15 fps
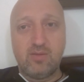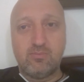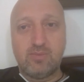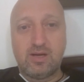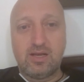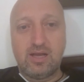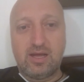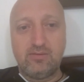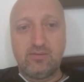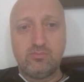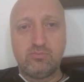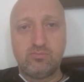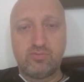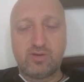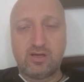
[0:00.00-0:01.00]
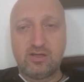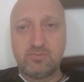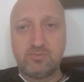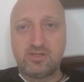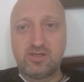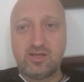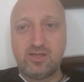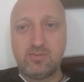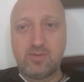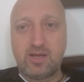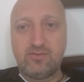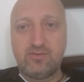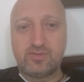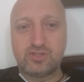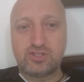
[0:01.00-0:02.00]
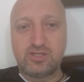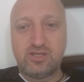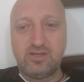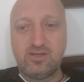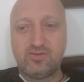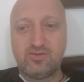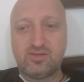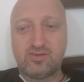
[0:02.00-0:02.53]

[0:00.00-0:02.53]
mal an, Frank, mit deinem Einverständnis,